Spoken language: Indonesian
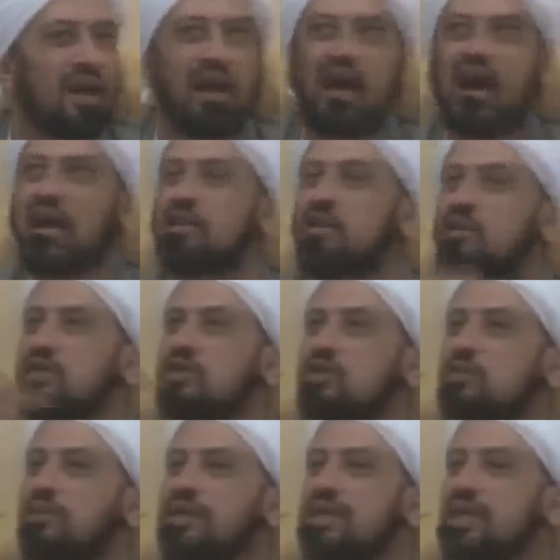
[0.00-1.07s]
atau di satu
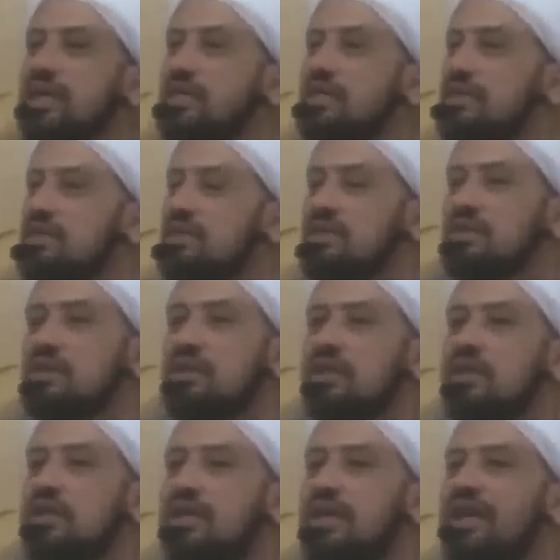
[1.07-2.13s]
majelis
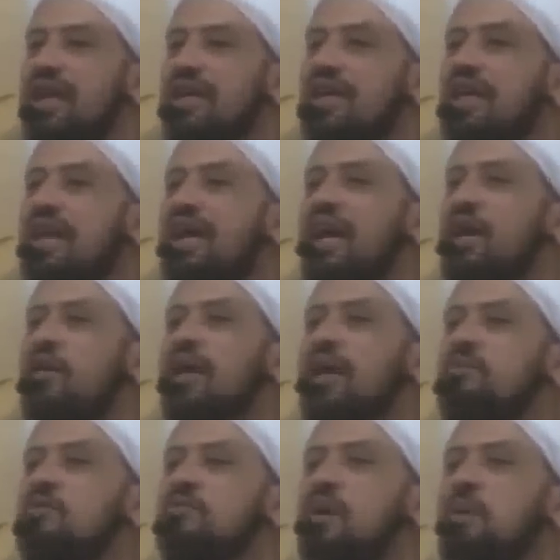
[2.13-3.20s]
kira-kira kalau
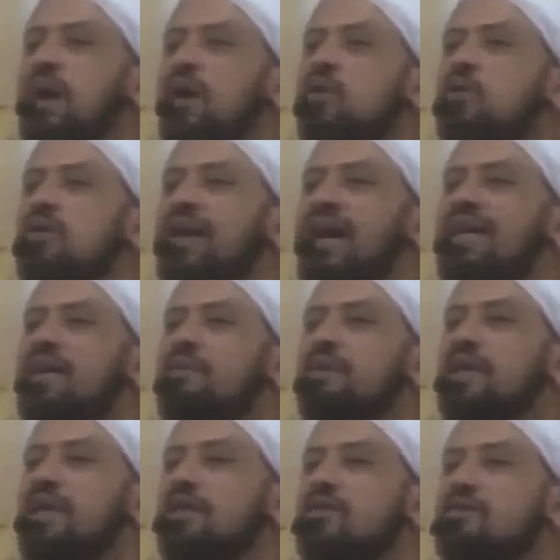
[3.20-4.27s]
kamu membawa luka yang
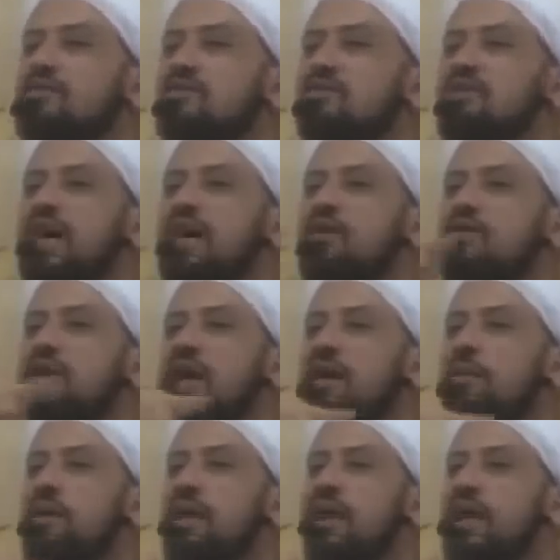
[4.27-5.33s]
begitu ganggu nggak
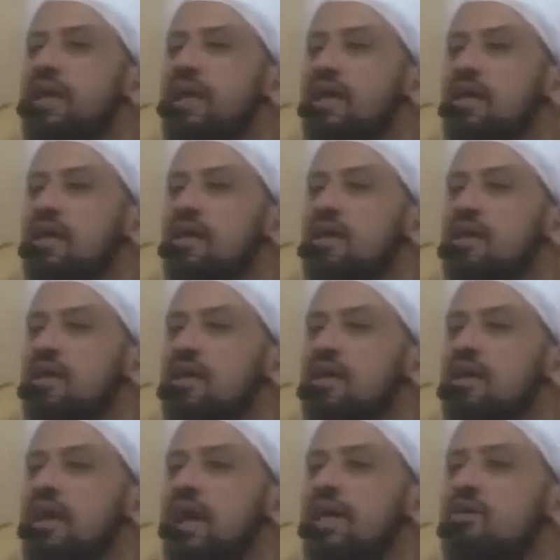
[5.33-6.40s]
kepada yang lainnya
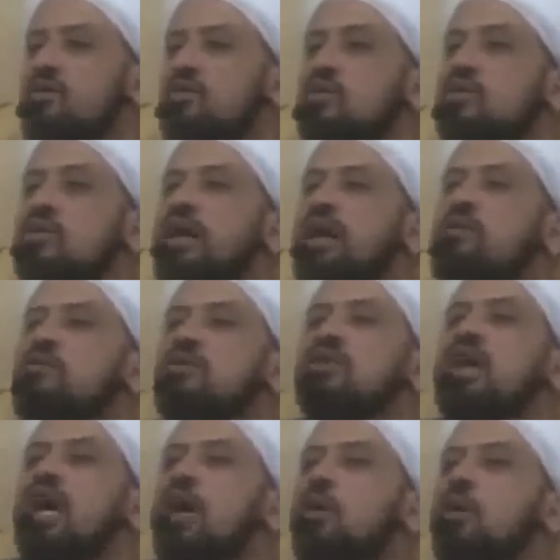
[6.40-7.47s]
ganggu kamu
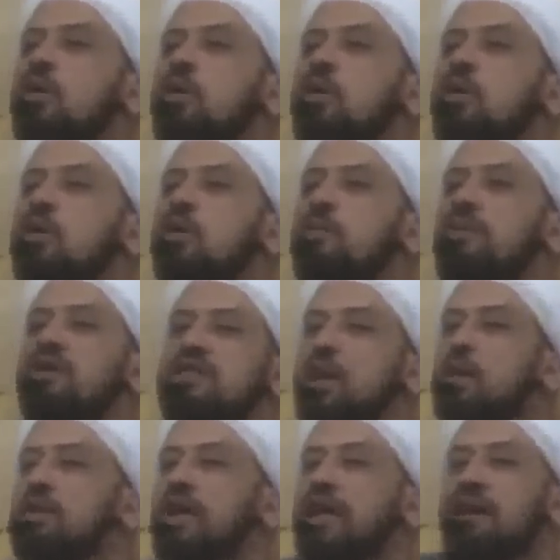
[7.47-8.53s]
menjauh
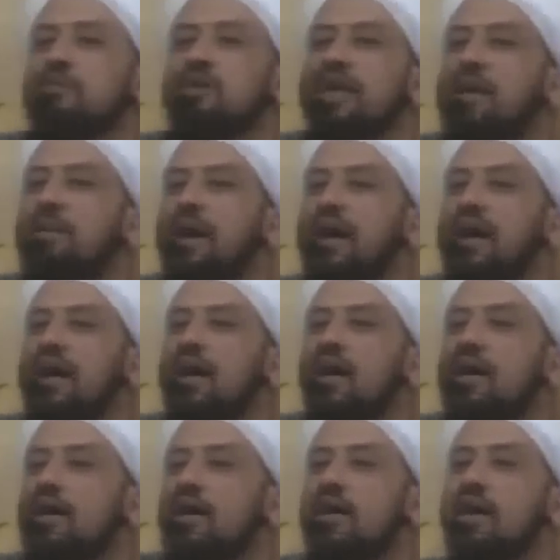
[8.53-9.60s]
menjauhnya kamu kenapa
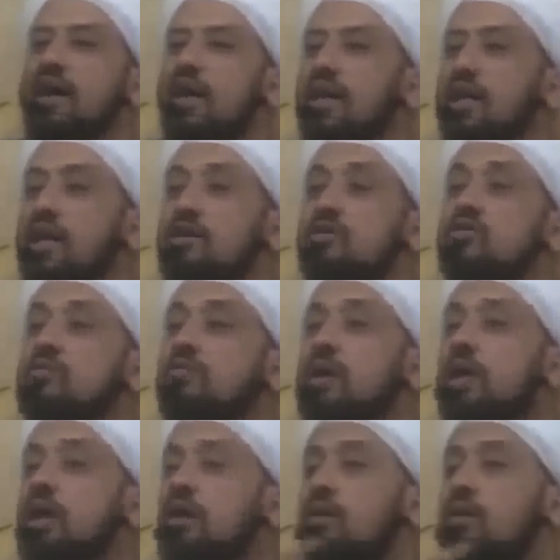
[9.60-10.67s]
karena
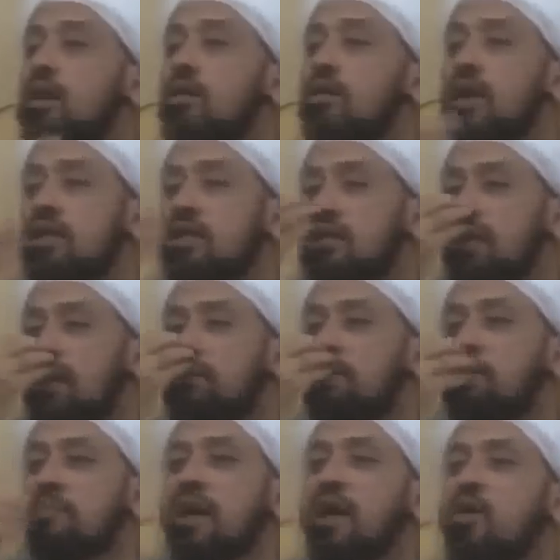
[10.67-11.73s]
supaya orang-orang tidak
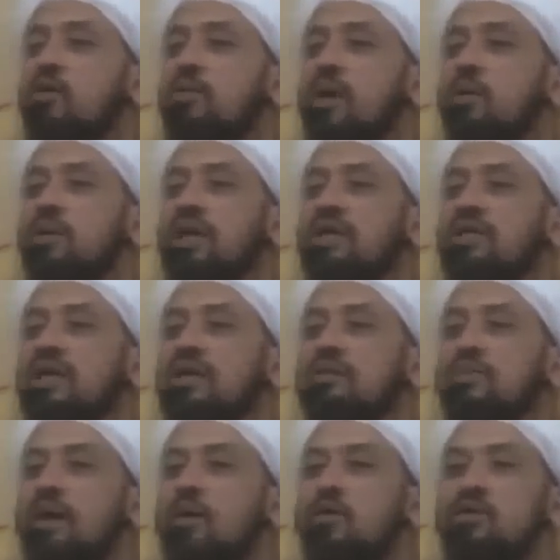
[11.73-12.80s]
membau baunya
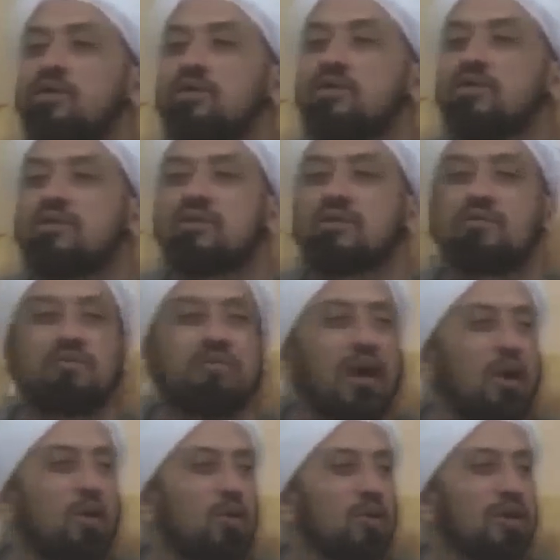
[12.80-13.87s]
bau
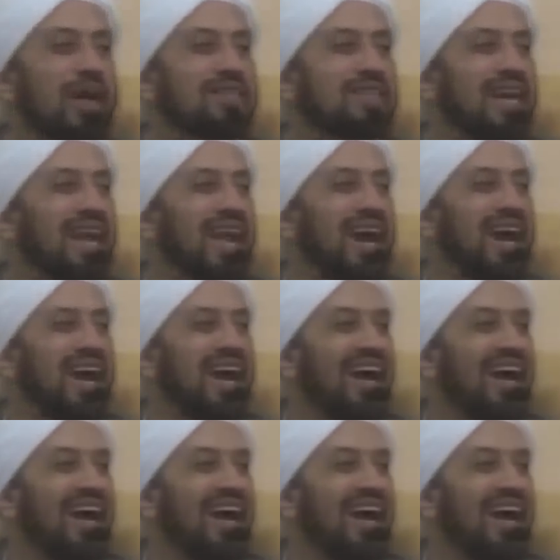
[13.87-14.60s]
bau luka saya